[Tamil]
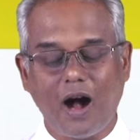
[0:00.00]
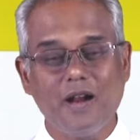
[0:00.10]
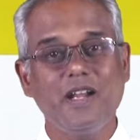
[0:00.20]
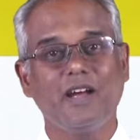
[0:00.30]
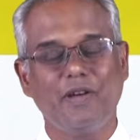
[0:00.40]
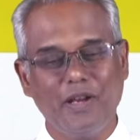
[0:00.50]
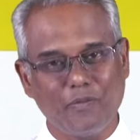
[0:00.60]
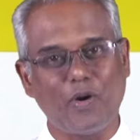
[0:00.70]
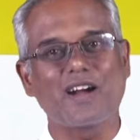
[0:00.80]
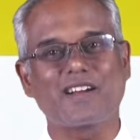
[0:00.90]
ஆண்டவர்
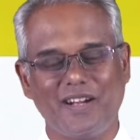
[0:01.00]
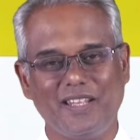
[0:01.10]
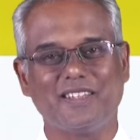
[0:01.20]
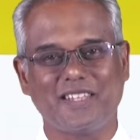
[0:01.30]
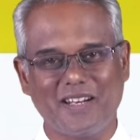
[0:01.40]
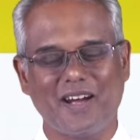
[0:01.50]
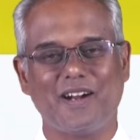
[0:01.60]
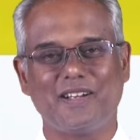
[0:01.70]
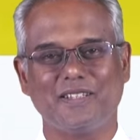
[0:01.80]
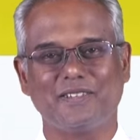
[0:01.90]
வாக்களித்த
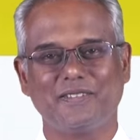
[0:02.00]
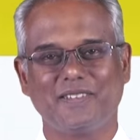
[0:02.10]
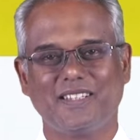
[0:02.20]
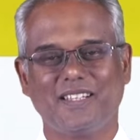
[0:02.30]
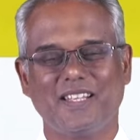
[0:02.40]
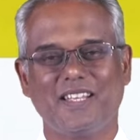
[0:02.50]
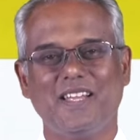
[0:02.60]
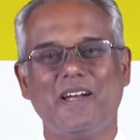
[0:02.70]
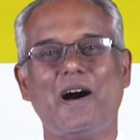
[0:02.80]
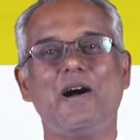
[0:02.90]
நாடு
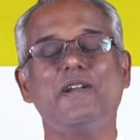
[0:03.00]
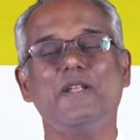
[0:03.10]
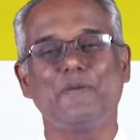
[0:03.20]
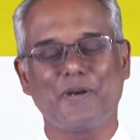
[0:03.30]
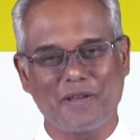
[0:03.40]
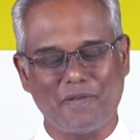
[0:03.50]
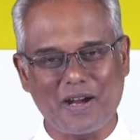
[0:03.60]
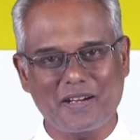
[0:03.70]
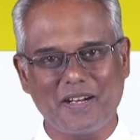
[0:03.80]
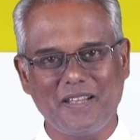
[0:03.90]
ஆண்டவருடைய
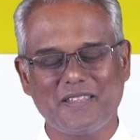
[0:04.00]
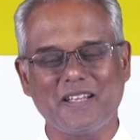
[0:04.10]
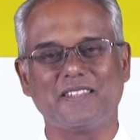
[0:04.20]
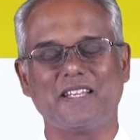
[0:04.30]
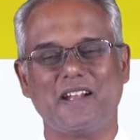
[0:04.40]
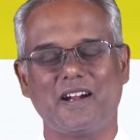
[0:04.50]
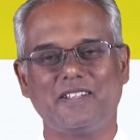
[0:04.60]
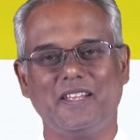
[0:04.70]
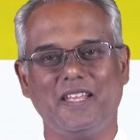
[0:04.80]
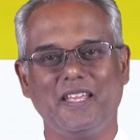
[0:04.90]
வாக்களித்த அந்த
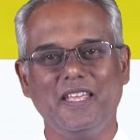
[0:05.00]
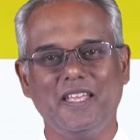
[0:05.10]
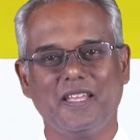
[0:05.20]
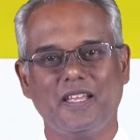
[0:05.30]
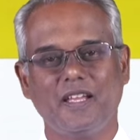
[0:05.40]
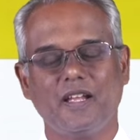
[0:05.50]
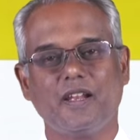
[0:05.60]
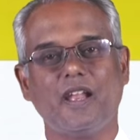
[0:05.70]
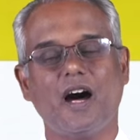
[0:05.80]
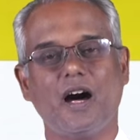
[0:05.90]
நாட்டிலே
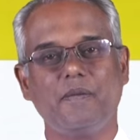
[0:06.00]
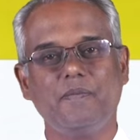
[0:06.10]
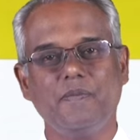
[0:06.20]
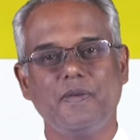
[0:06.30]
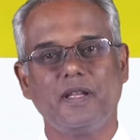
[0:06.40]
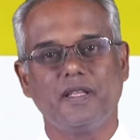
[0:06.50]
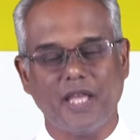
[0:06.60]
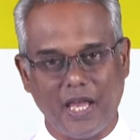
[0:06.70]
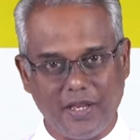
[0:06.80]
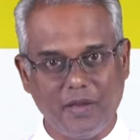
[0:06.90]
நாம்
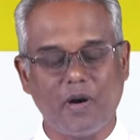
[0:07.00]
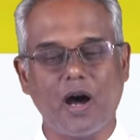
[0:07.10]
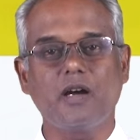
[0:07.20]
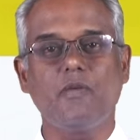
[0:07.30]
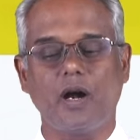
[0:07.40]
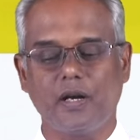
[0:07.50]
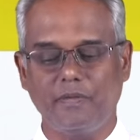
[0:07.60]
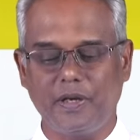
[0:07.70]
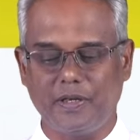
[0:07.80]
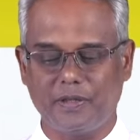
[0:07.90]
தைரியமாக வாழ
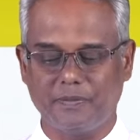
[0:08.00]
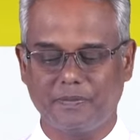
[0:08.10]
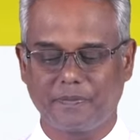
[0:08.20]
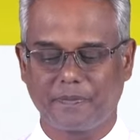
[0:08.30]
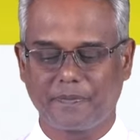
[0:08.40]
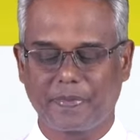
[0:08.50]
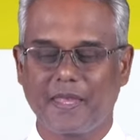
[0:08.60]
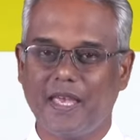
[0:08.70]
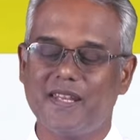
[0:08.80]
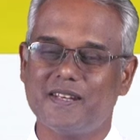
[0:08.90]
வேண்டும்
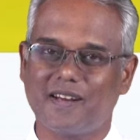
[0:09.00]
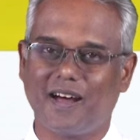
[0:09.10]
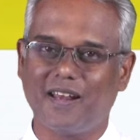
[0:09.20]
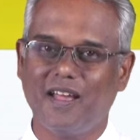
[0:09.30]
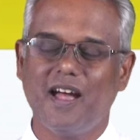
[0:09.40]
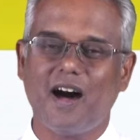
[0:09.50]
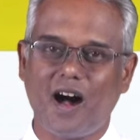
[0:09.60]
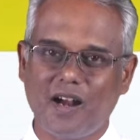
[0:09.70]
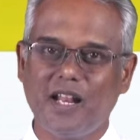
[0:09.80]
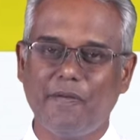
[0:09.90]
ஏனென்றால்
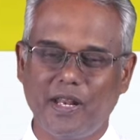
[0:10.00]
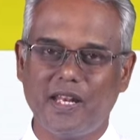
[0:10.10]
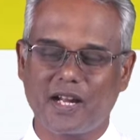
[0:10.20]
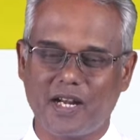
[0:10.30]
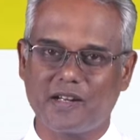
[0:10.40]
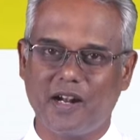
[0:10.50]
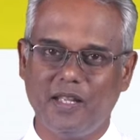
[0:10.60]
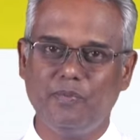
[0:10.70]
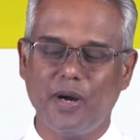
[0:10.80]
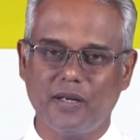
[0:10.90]
ஆண்டவரின்
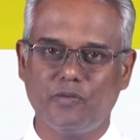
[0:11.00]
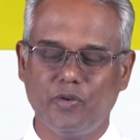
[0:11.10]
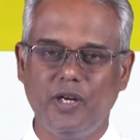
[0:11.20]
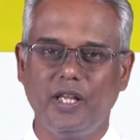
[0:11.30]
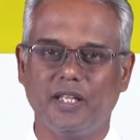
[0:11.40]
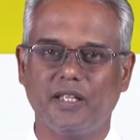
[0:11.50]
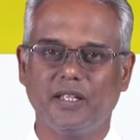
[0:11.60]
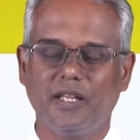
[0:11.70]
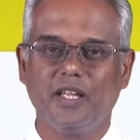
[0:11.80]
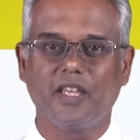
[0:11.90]
கண்காணிப்பு அங்கு உண்டு
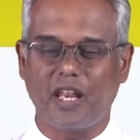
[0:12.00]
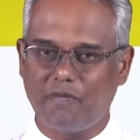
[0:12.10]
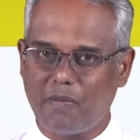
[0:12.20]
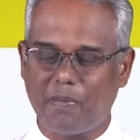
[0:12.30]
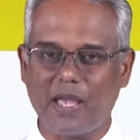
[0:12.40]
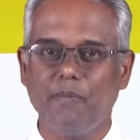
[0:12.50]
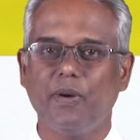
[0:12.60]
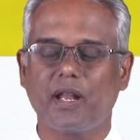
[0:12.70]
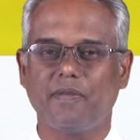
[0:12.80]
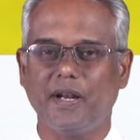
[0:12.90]
எனவே
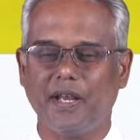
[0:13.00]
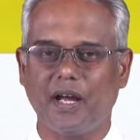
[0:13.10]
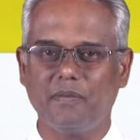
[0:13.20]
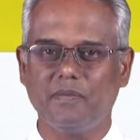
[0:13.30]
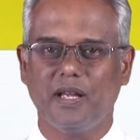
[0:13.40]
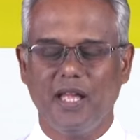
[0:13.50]
பயப்பட வேண்டாம்